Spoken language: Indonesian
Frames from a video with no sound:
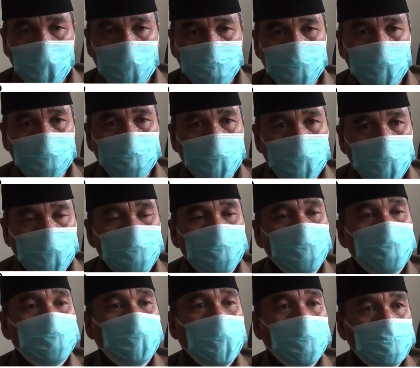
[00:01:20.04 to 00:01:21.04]
APBD
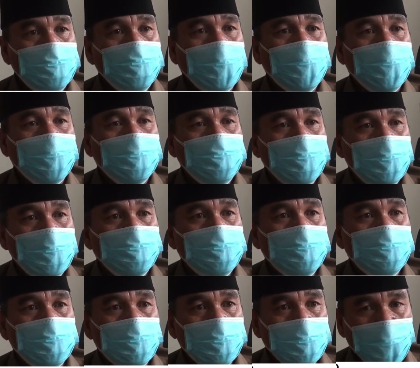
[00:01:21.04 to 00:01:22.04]
untuk tahun anggaran
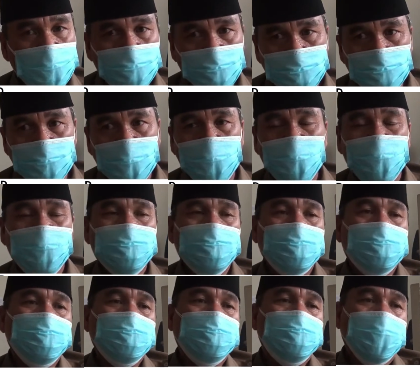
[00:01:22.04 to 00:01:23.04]
2022 itu
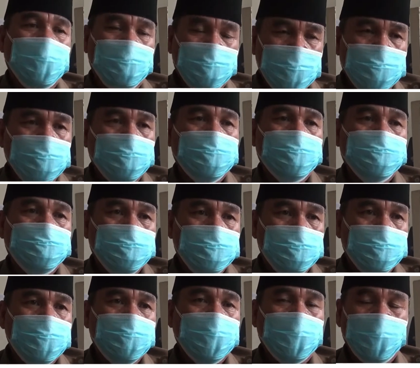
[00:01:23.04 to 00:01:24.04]
sudah sudah masuk.
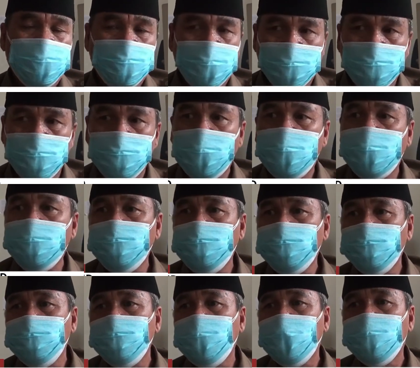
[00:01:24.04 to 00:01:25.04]
Sudah dimasuk. Salah satunya
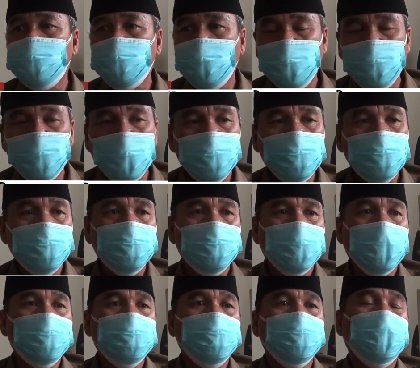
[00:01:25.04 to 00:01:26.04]
bantuan 100
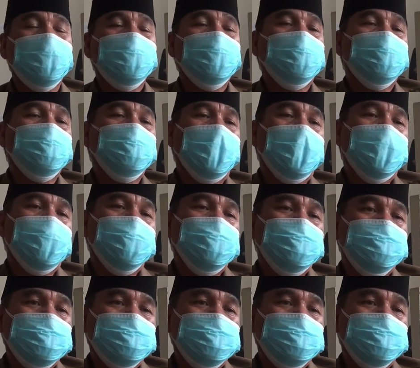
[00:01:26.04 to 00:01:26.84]
juta untuk desa kelurahan.